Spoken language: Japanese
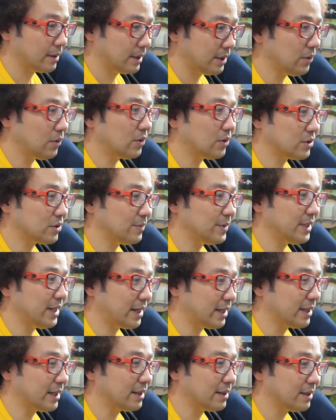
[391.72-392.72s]
ようこそみた
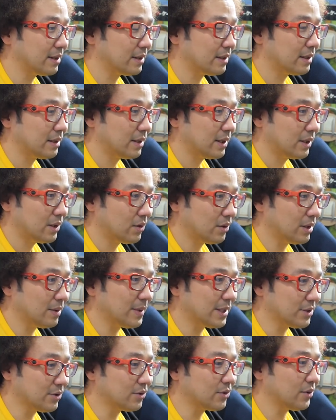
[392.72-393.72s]
いなね。これで
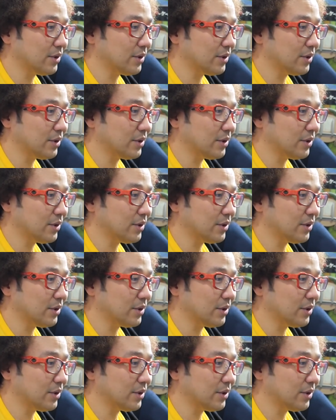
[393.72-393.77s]
まあちょっ